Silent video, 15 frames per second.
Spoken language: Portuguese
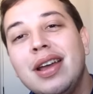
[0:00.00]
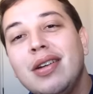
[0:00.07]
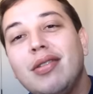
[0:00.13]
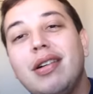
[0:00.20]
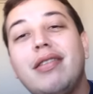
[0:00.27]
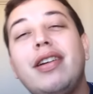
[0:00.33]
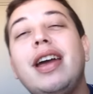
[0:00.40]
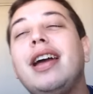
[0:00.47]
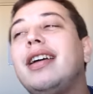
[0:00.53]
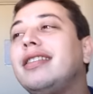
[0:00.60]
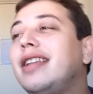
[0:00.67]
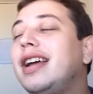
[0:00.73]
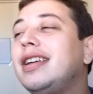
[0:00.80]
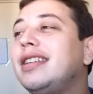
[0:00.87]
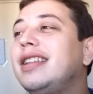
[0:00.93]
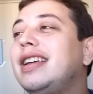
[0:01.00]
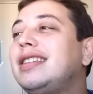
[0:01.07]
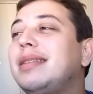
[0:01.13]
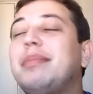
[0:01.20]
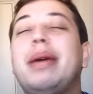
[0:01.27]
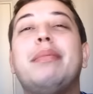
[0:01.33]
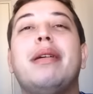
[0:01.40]
Uma vez, né,
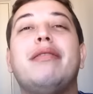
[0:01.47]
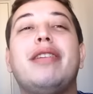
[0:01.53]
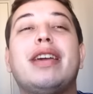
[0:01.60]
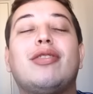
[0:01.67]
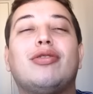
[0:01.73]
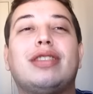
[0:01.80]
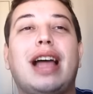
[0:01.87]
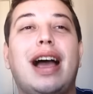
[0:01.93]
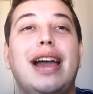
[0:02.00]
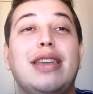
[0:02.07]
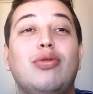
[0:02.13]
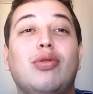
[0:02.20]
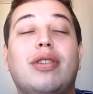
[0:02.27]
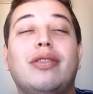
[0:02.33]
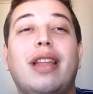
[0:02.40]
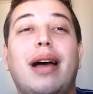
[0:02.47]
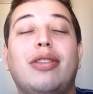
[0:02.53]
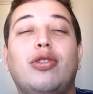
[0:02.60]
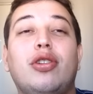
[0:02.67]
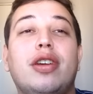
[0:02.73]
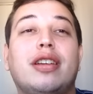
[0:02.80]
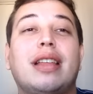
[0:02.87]
nessa mesma vez que eu tava aí da
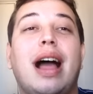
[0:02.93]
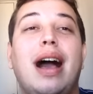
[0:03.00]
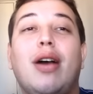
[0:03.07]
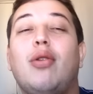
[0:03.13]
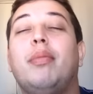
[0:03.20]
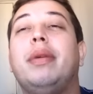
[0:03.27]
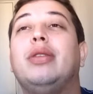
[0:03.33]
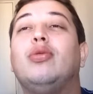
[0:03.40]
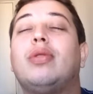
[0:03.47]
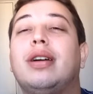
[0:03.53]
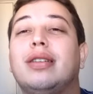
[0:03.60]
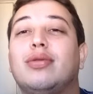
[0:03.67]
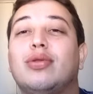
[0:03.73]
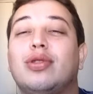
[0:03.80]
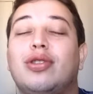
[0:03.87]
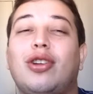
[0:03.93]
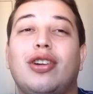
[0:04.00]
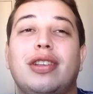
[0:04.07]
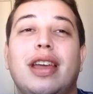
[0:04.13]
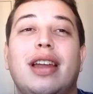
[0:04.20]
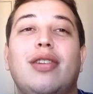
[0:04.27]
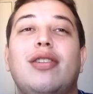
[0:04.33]
doida que tava comendo um canudo todo
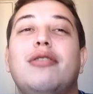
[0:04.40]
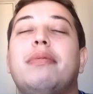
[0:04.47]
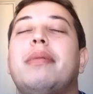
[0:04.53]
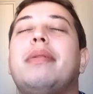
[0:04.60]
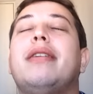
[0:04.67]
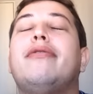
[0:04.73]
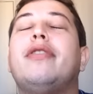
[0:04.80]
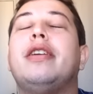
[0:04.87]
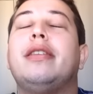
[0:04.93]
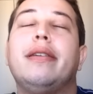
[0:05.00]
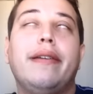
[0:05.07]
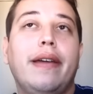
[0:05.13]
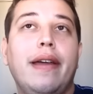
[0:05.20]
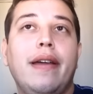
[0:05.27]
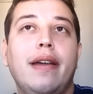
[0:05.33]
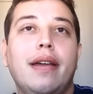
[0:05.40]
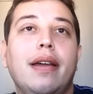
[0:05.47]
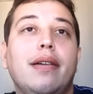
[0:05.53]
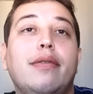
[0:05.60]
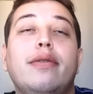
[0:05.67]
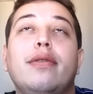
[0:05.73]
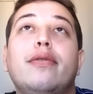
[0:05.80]
Todinho, ela olhou pra mim e fez...
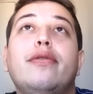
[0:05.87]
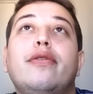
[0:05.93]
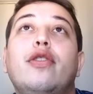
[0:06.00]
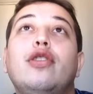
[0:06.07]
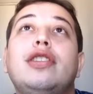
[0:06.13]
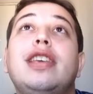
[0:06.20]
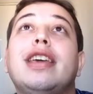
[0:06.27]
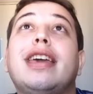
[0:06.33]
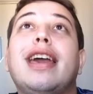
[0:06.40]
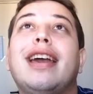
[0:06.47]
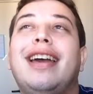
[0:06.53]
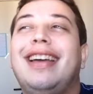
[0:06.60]
Você quer.